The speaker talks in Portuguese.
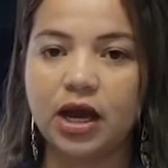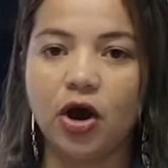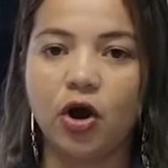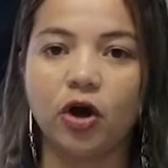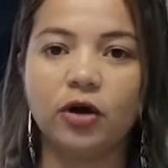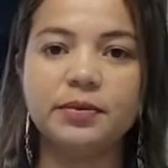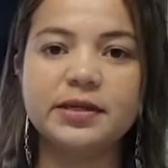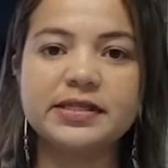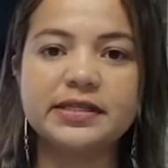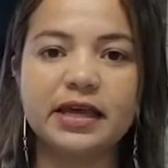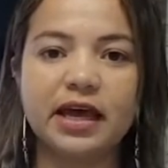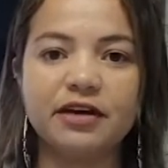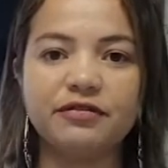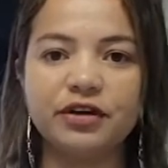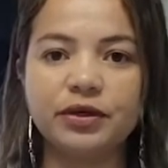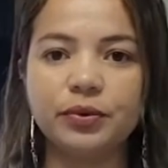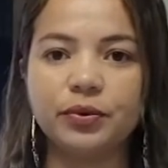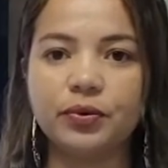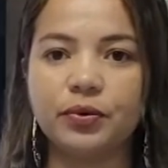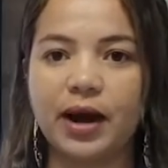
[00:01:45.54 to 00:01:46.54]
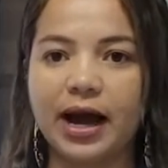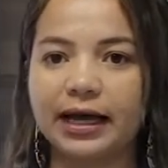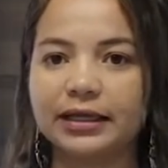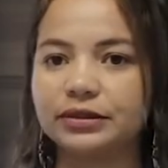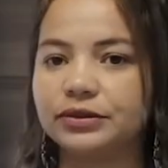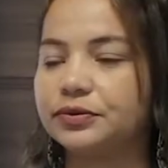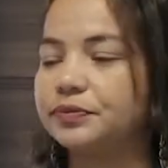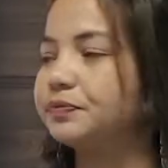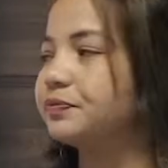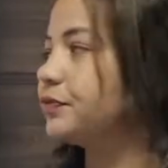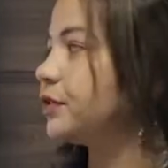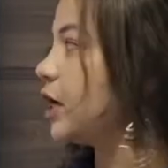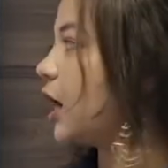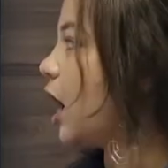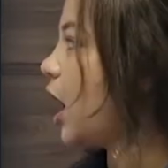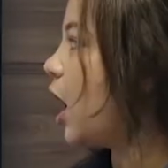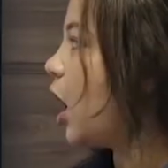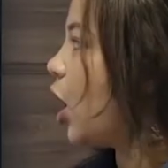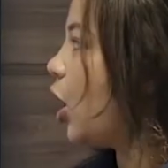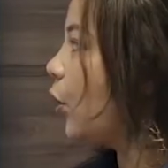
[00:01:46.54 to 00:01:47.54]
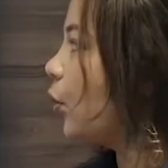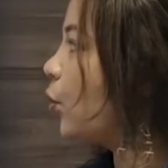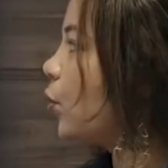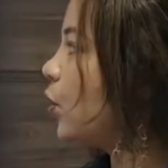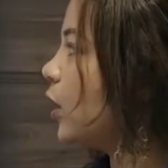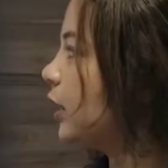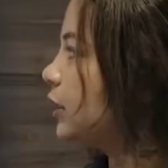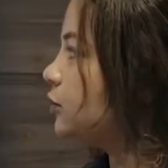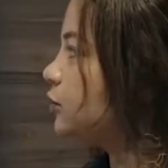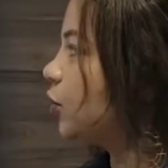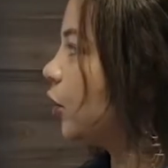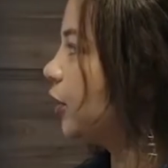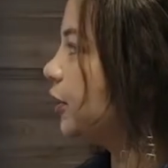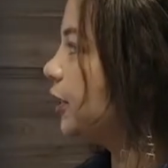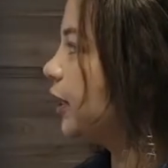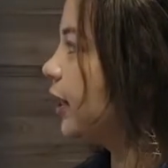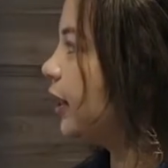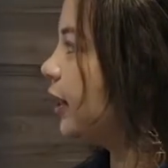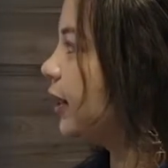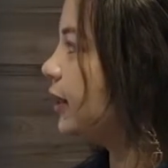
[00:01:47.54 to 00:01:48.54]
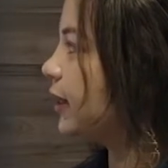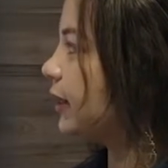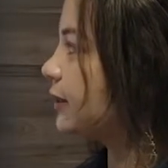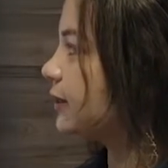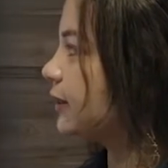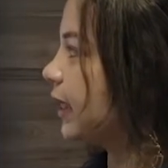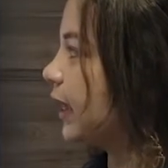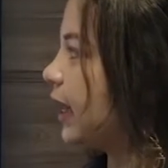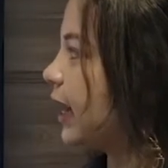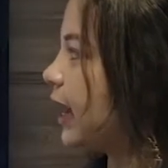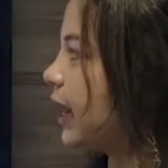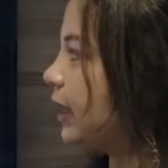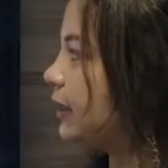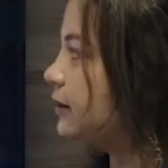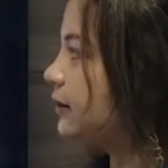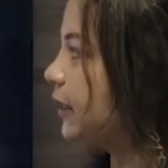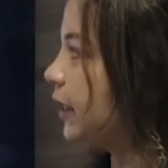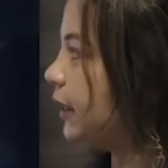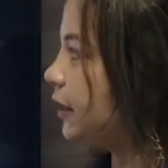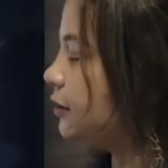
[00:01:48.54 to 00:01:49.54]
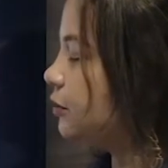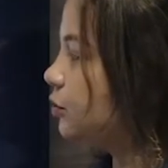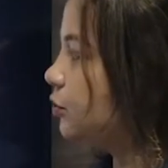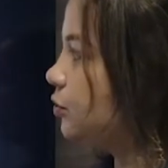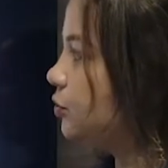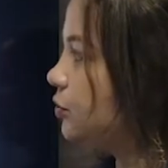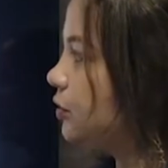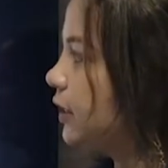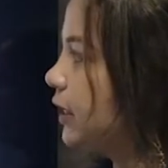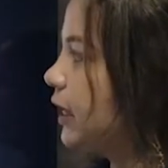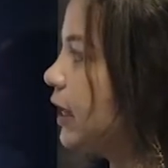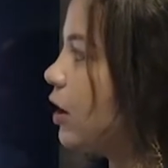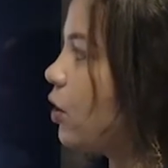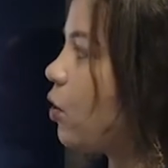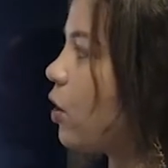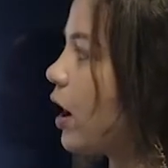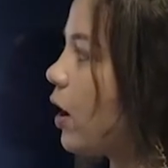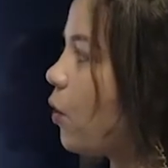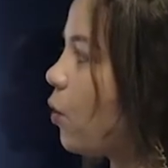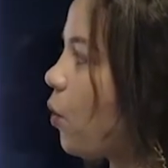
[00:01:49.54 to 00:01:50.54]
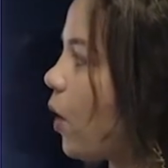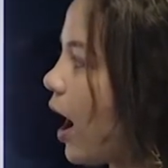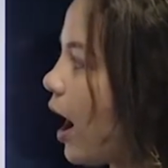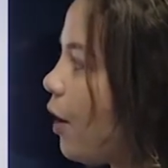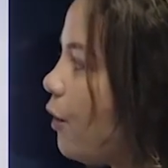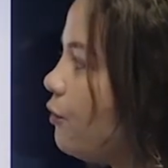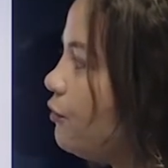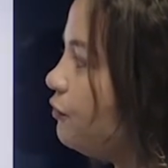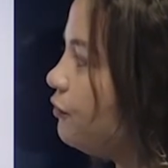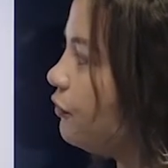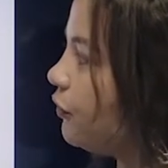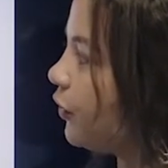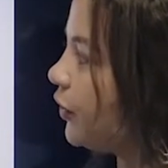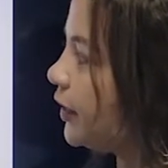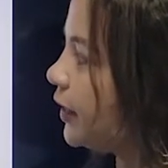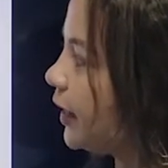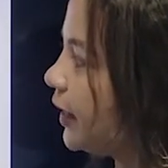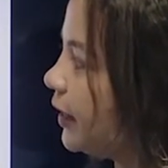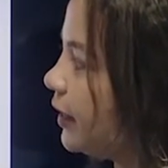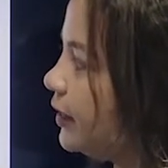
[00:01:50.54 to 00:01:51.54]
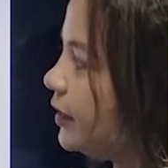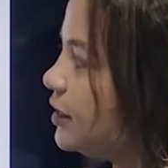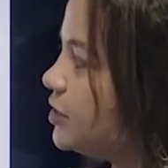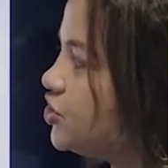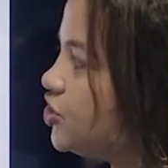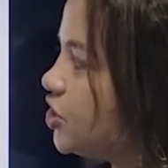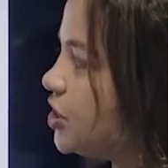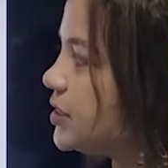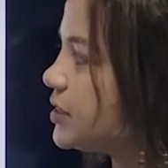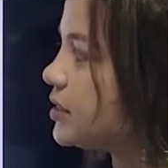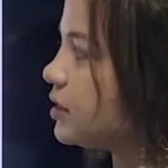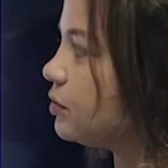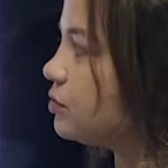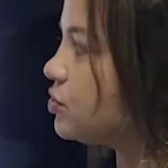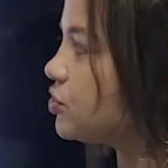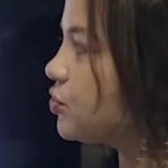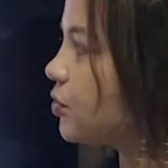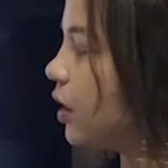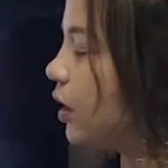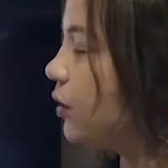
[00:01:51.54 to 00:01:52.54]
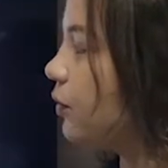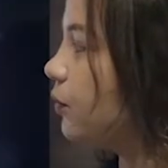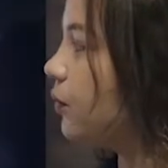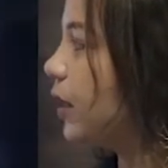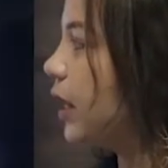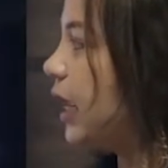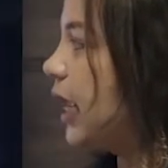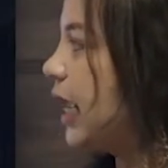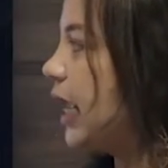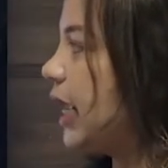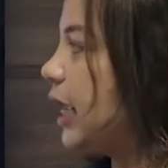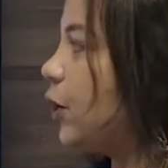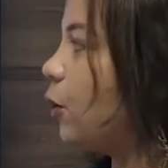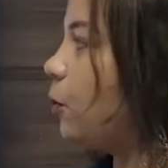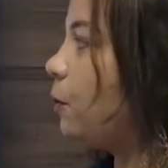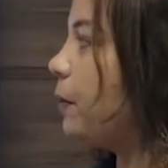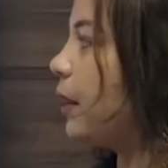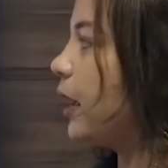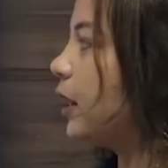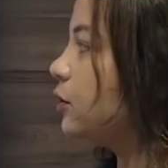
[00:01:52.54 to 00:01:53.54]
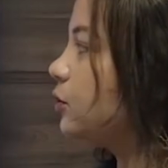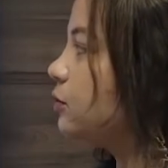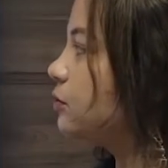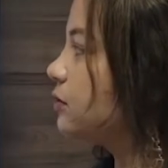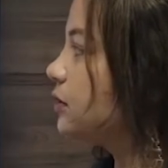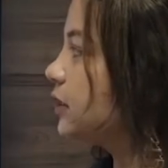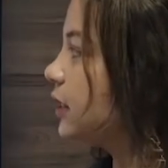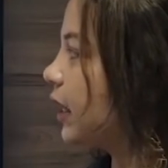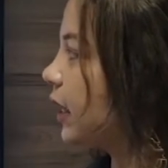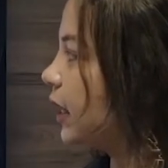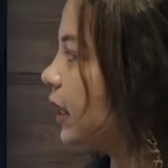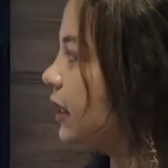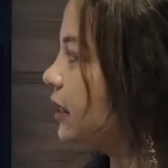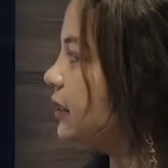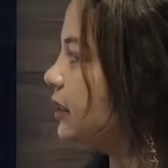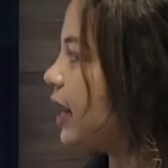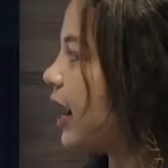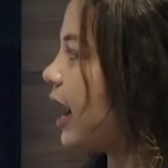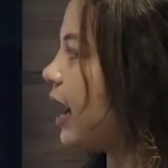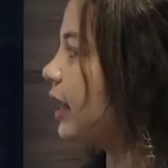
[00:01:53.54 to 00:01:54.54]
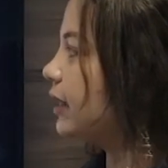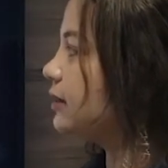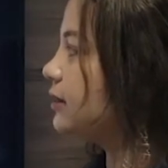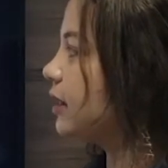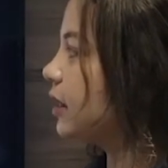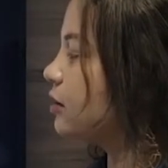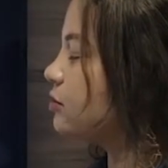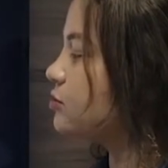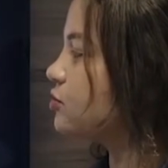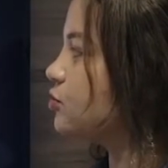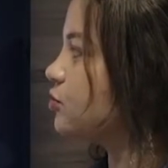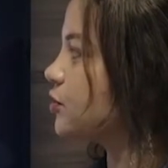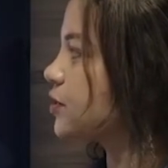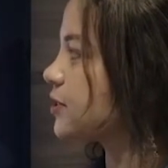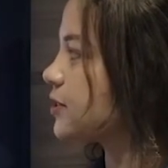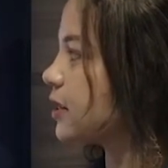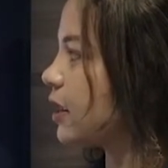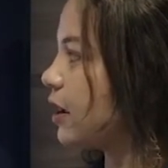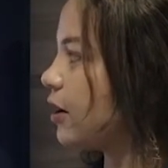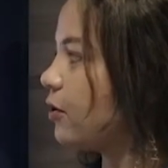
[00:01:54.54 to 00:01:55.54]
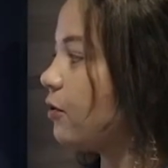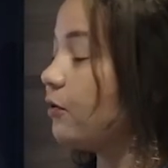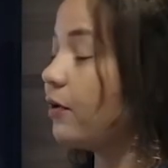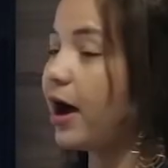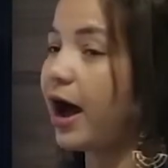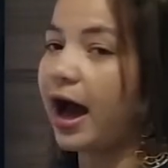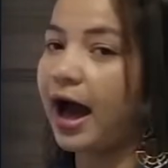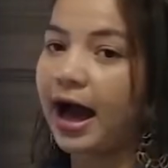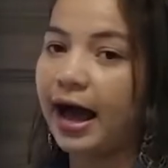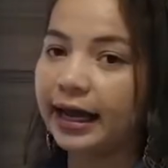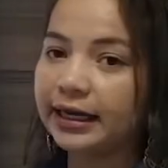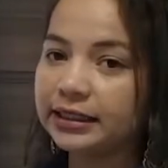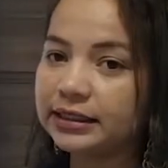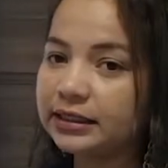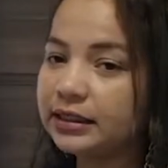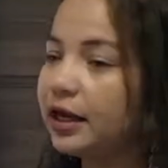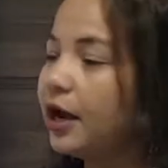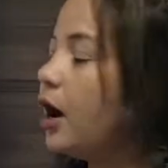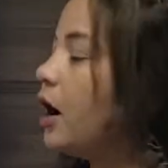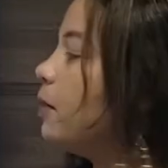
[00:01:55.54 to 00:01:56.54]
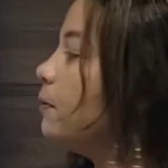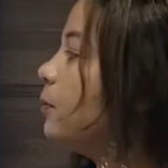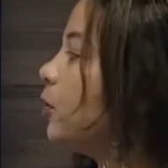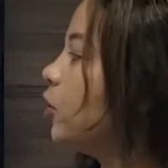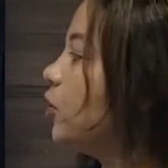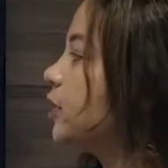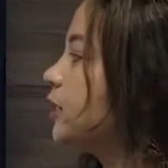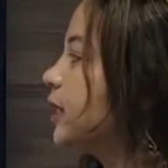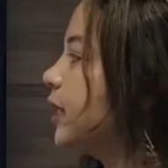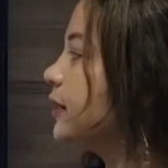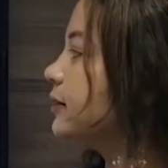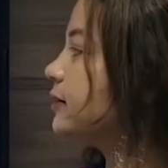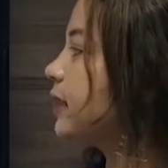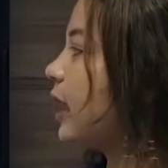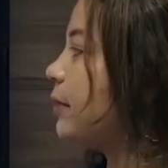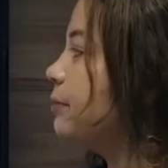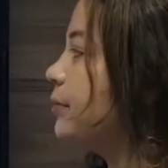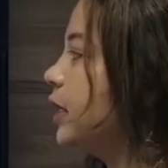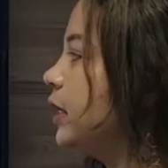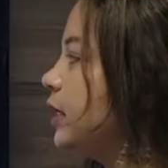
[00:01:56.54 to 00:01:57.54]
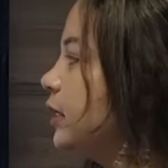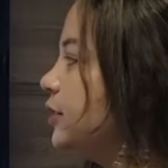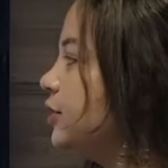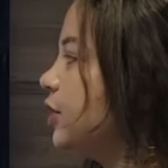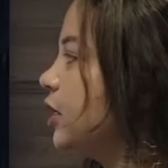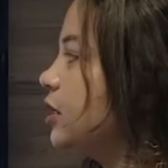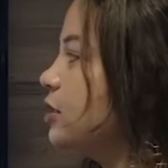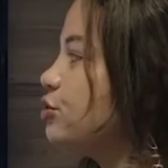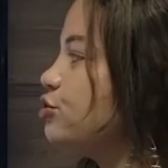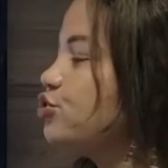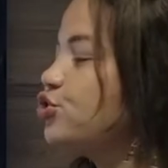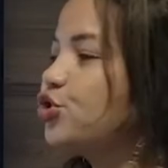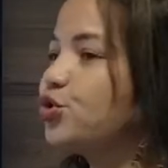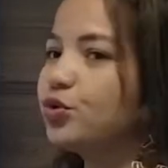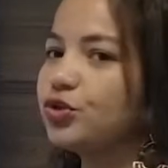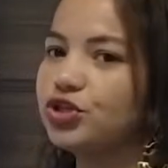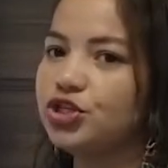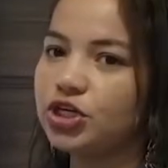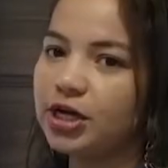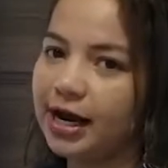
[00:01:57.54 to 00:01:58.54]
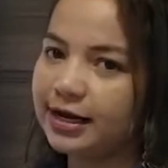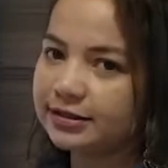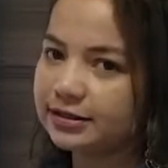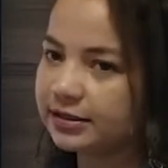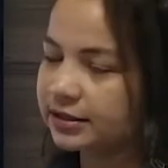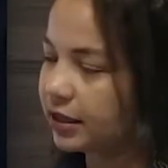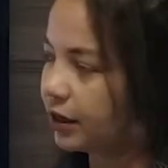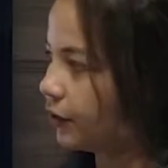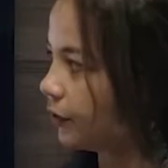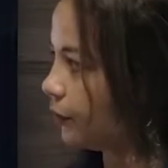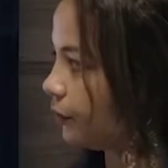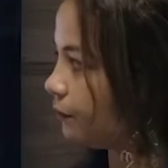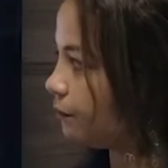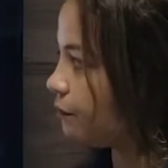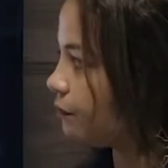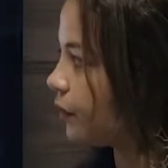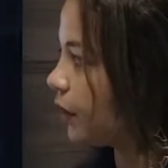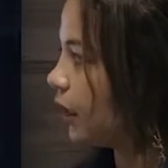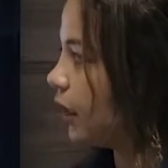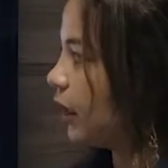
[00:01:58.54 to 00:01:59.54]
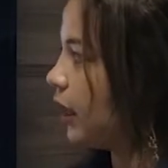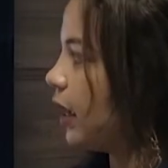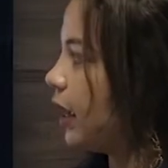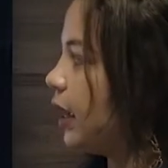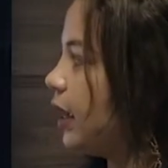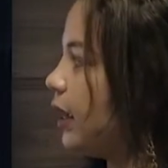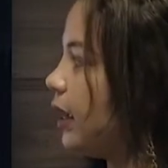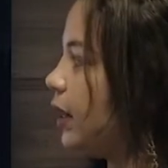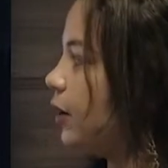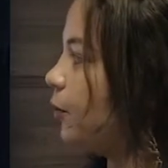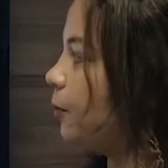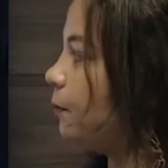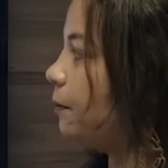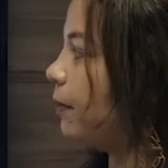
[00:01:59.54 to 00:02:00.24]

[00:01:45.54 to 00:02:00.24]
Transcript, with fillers: Observem no quadro. Quando olhei a terra ardendo, qual fogueira de São João? Eu perguntei a Deus do céu, ai, por que tamanha judiação? Eu